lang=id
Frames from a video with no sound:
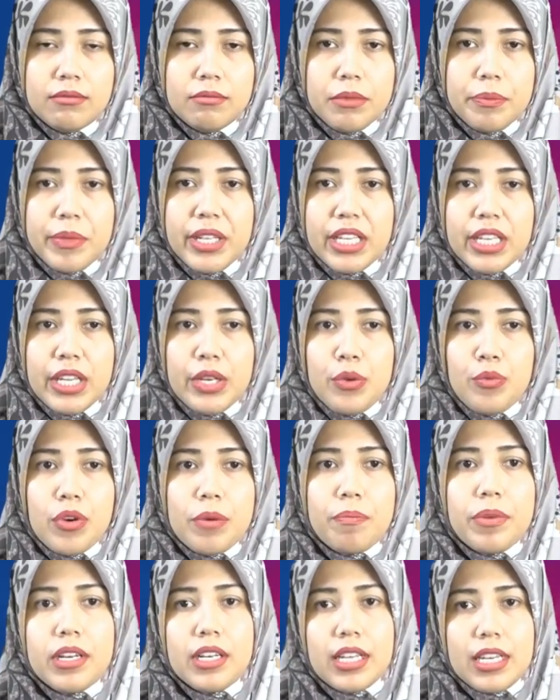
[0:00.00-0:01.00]
memiliki
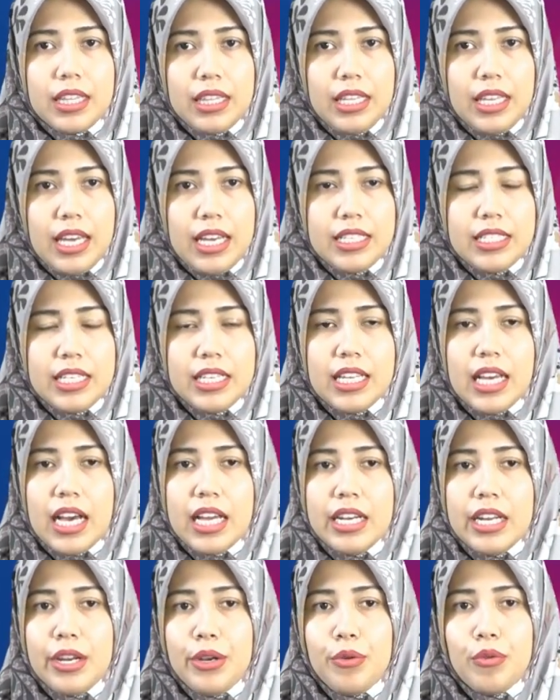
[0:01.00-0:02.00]
dua pengertian. Jadi
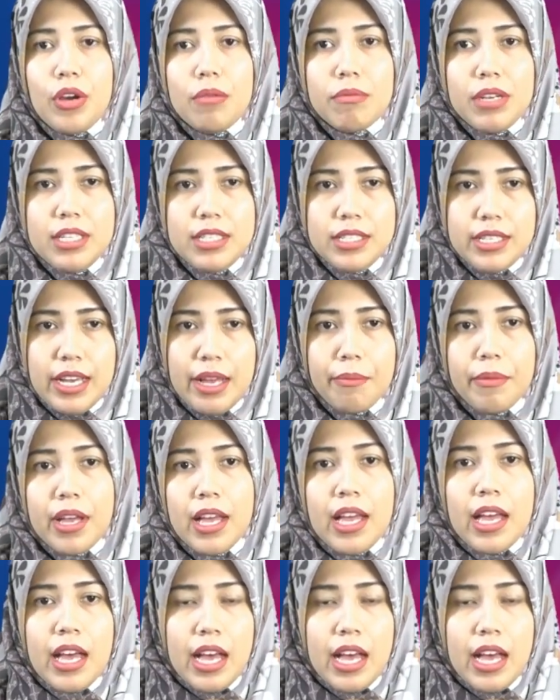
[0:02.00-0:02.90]
ada dua macam.